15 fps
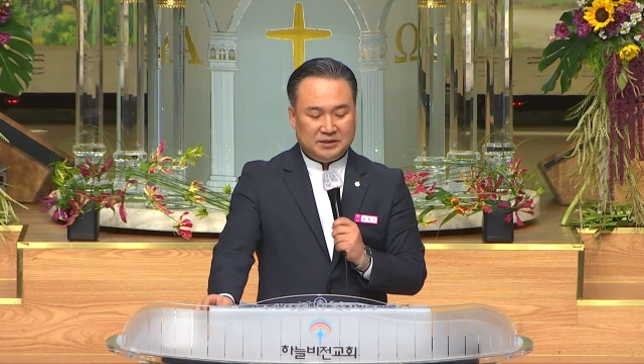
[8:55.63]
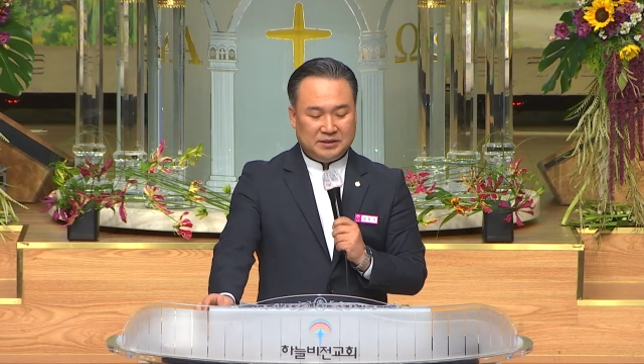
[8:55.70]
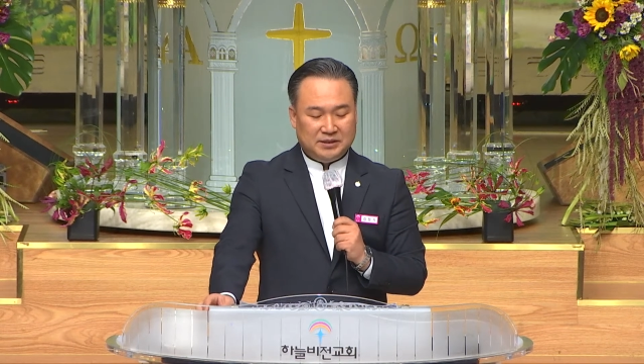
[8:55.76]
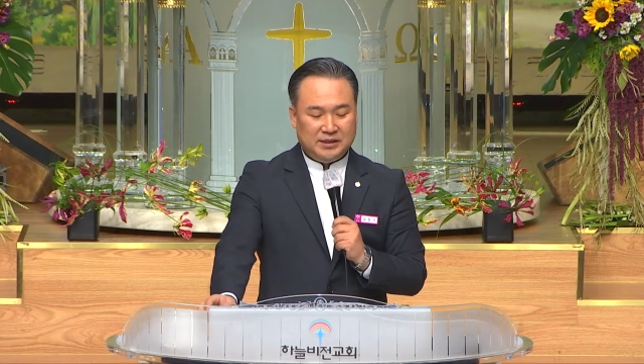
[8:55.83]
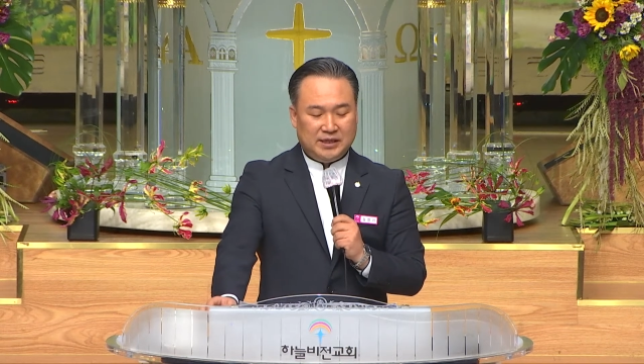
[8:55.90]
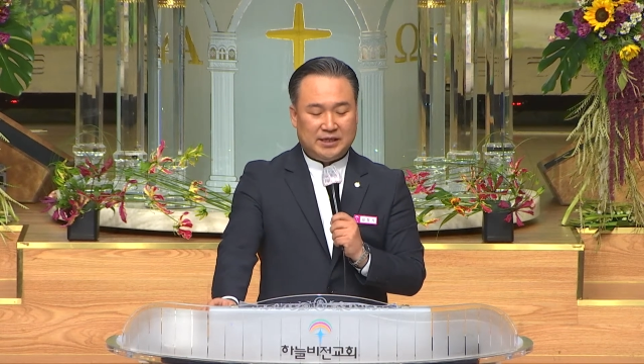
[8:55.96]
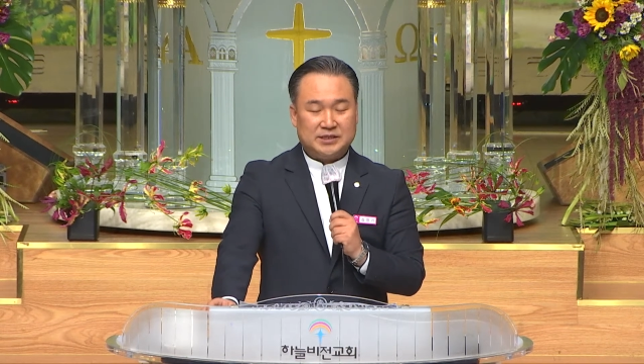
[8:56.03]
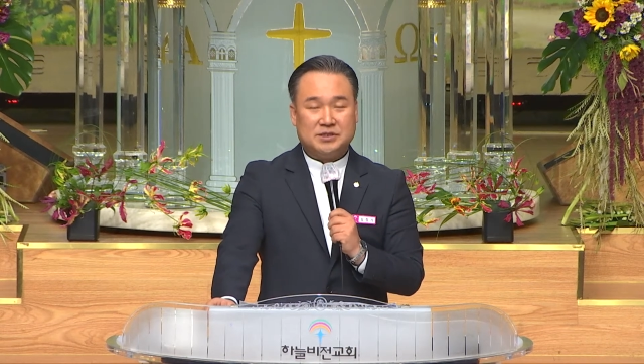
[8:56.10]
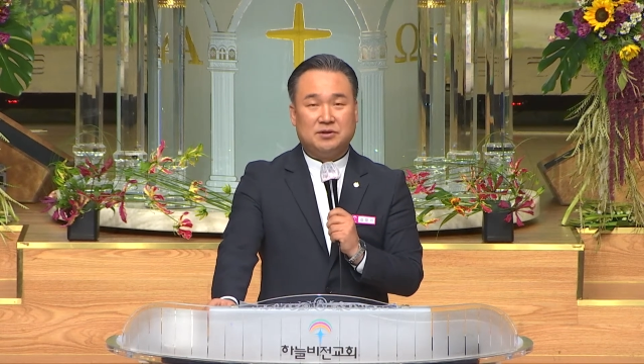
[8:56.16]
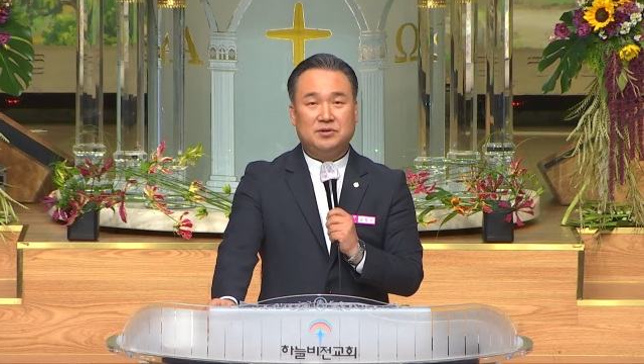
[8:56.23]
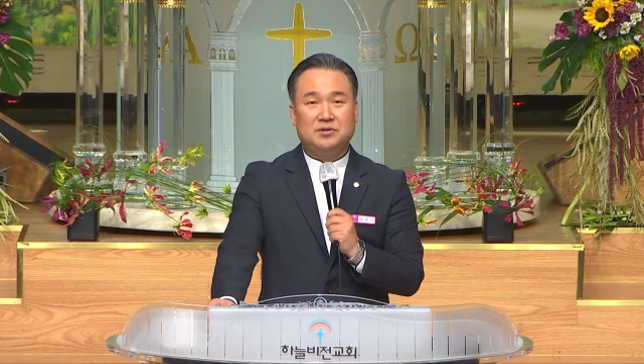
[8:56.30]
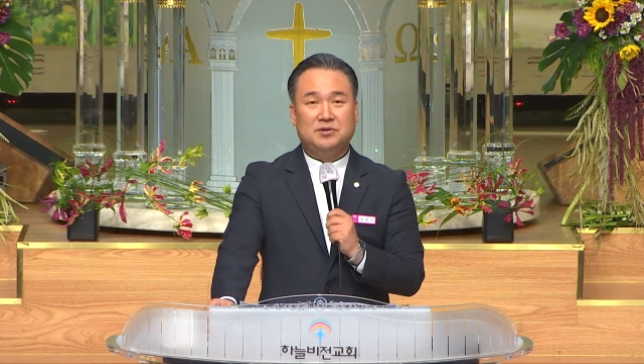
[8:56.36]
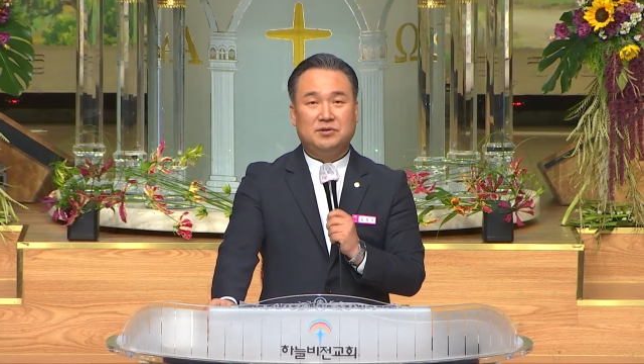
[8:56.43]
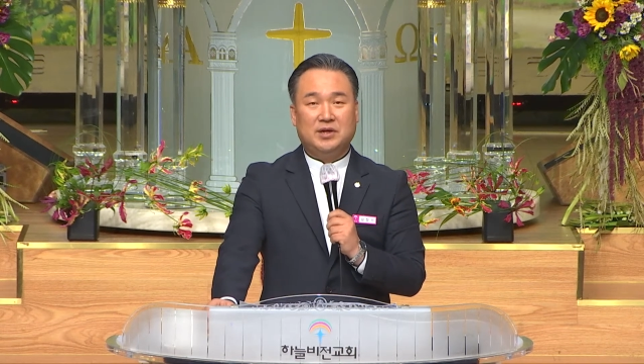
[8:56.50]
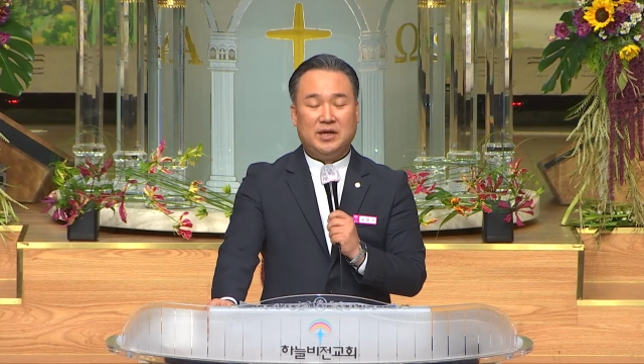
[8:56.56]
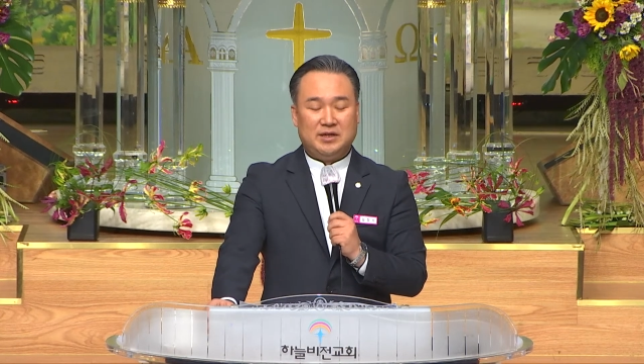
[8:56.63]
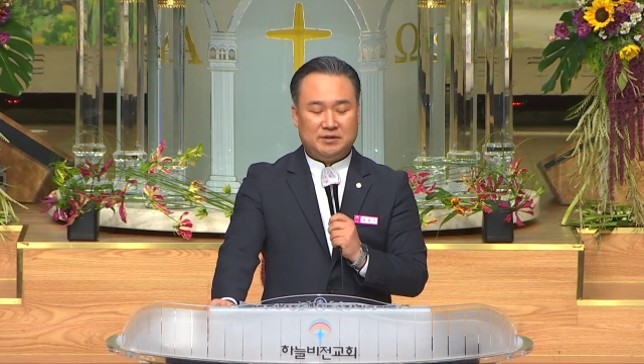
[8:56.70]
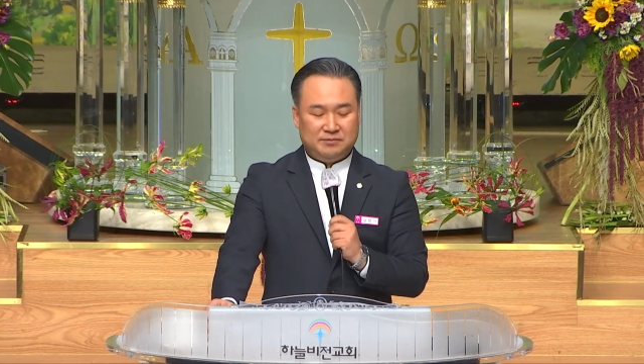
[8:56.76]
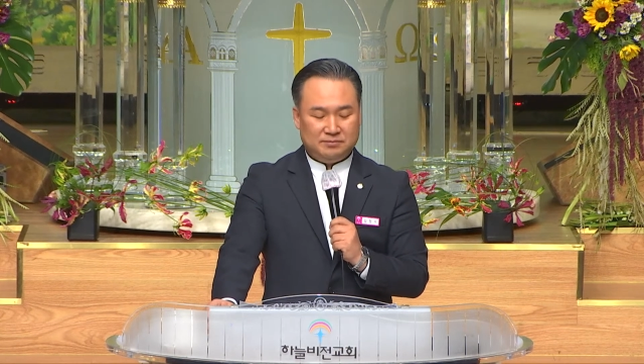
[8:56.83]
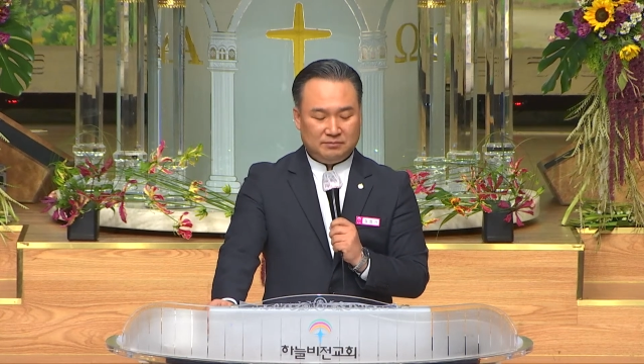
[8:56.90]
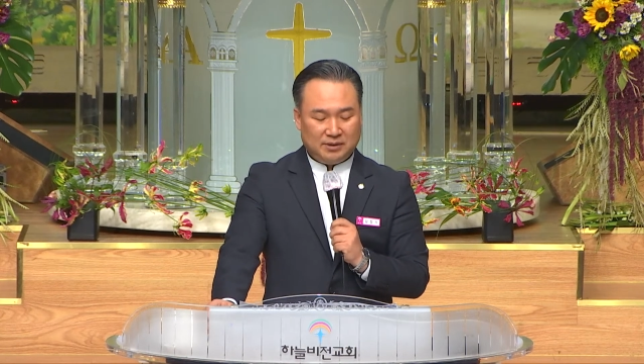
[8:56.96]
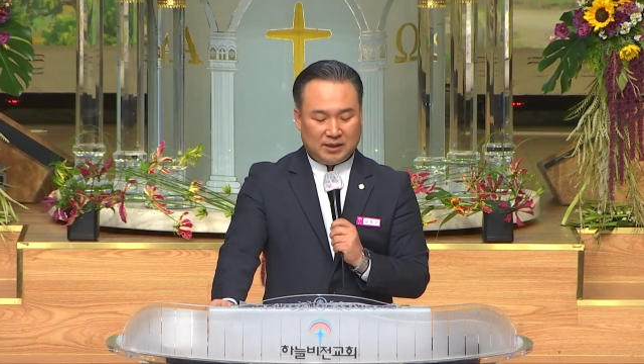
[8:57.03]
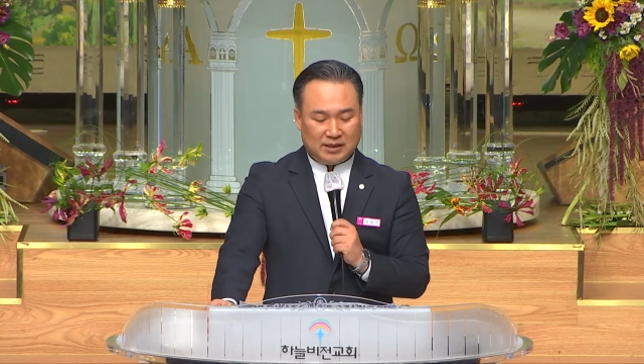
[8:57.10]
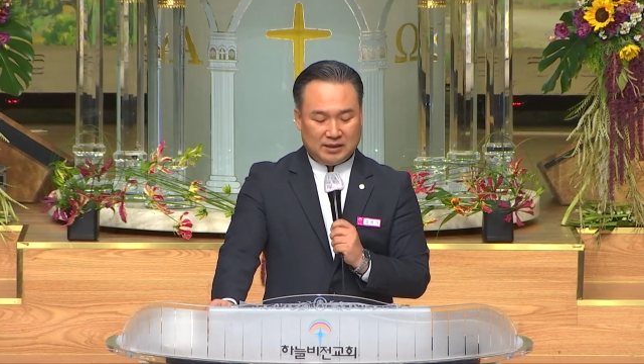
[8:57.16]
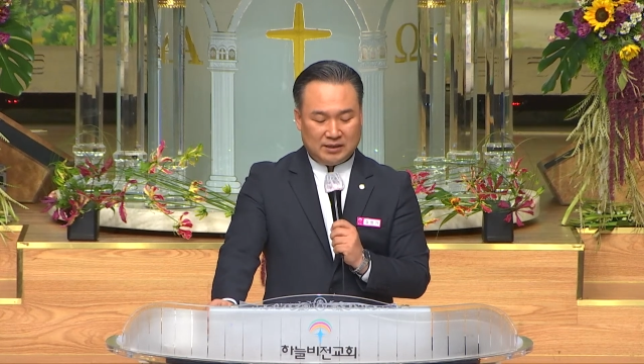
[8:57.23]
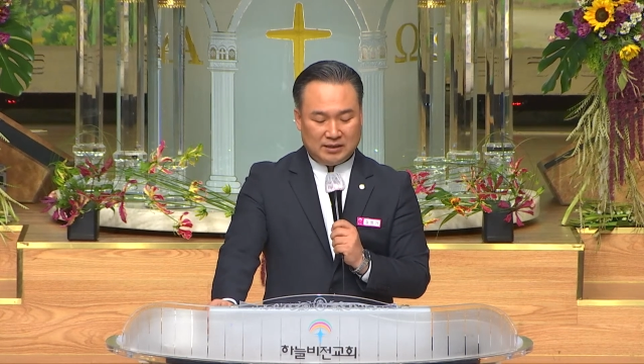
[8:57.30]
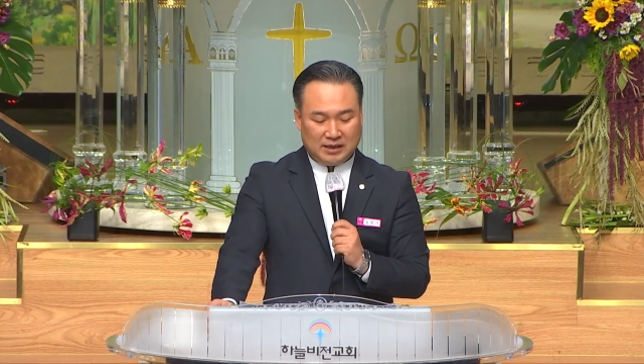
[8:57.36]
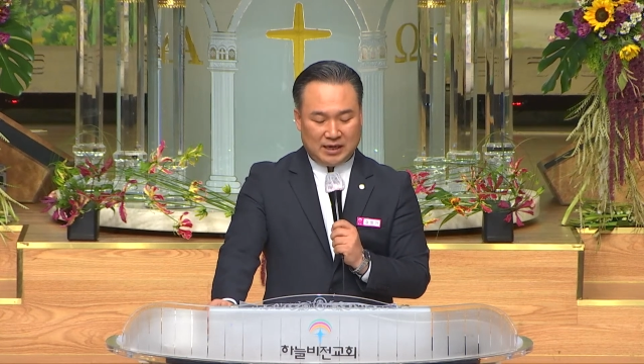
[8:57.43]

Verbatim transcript: 이에 성경에 이른바